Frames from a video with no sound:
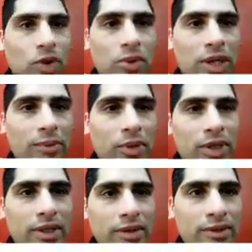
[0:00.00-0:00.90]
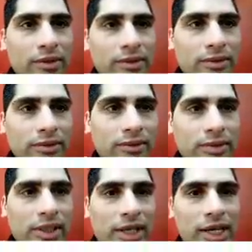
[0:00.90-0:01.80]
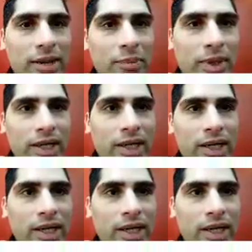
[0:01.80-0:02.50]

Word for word: voy a poder. Acá hay despeja